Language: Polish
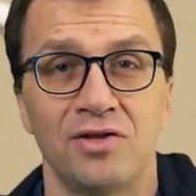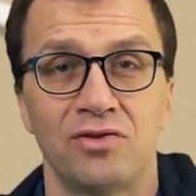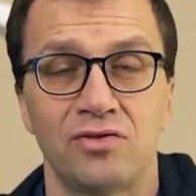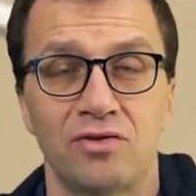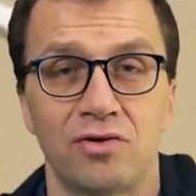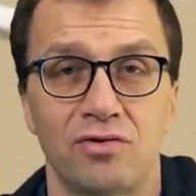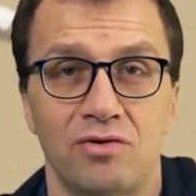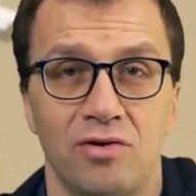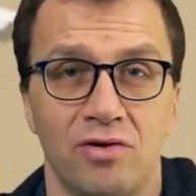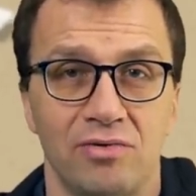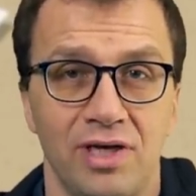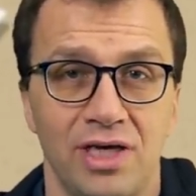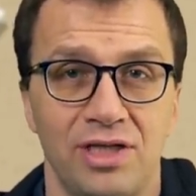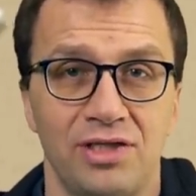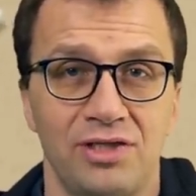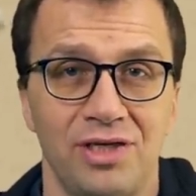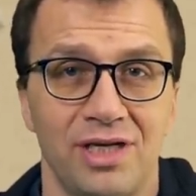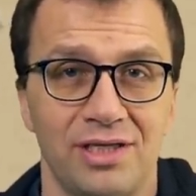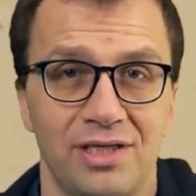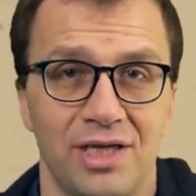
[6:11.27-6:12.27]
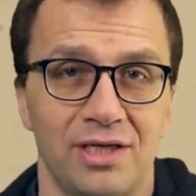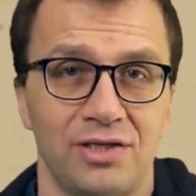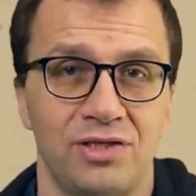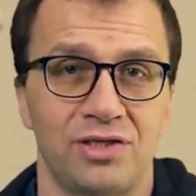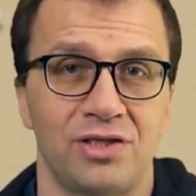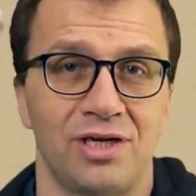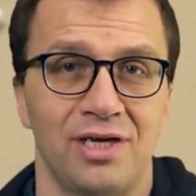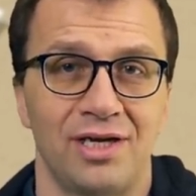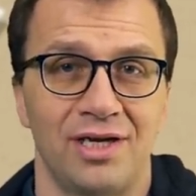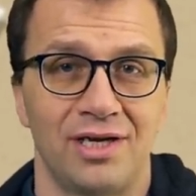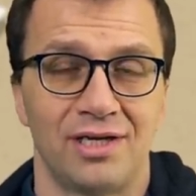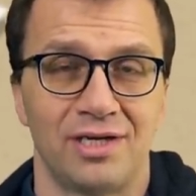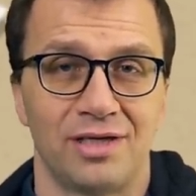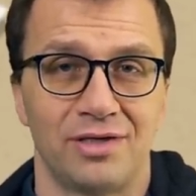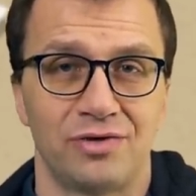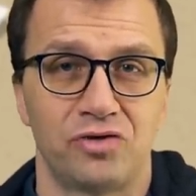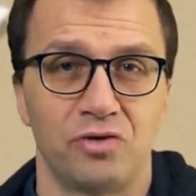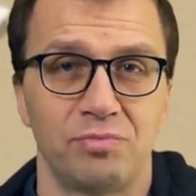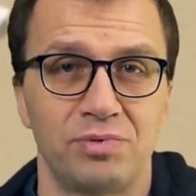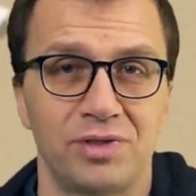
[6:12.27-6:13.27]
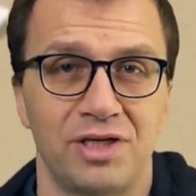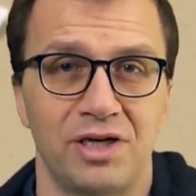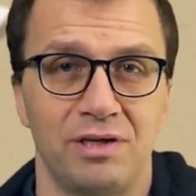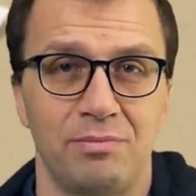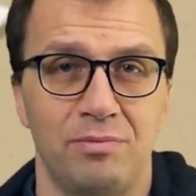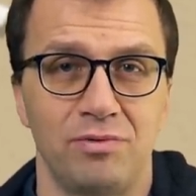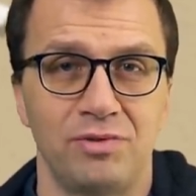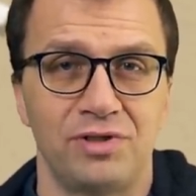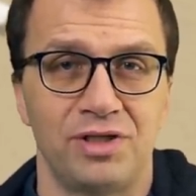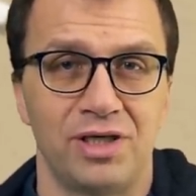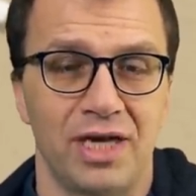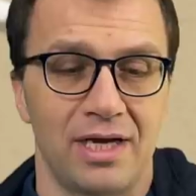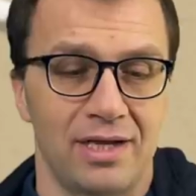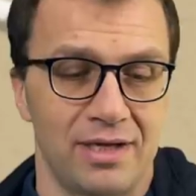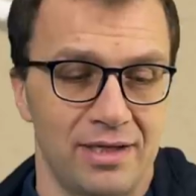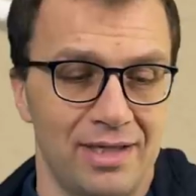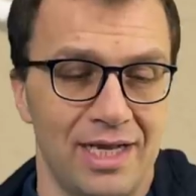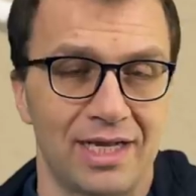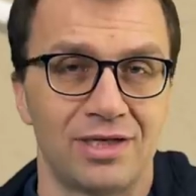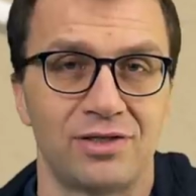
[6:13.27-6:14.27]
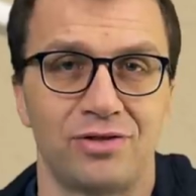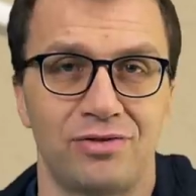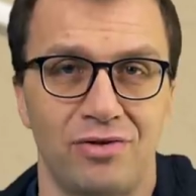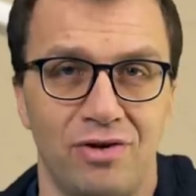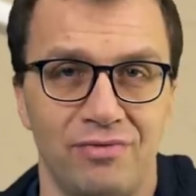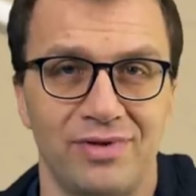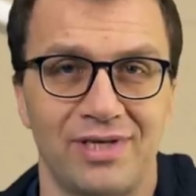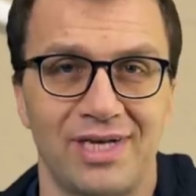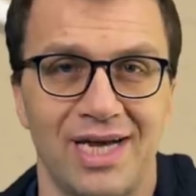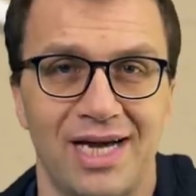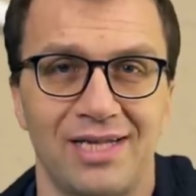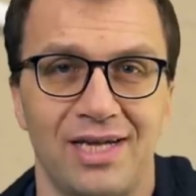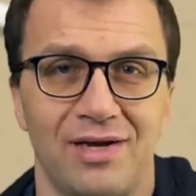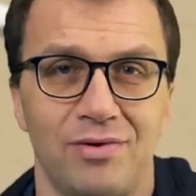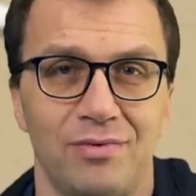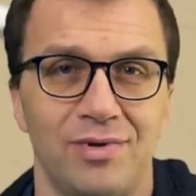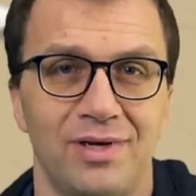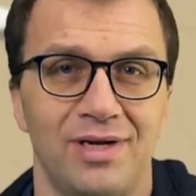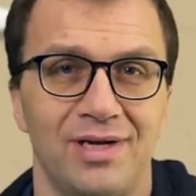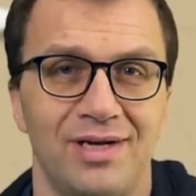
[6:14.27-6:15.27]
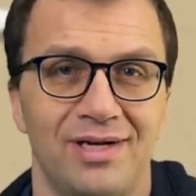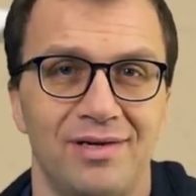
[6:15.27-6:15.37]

to koniecznie też e, subskrybujcie nasz nowy kanał.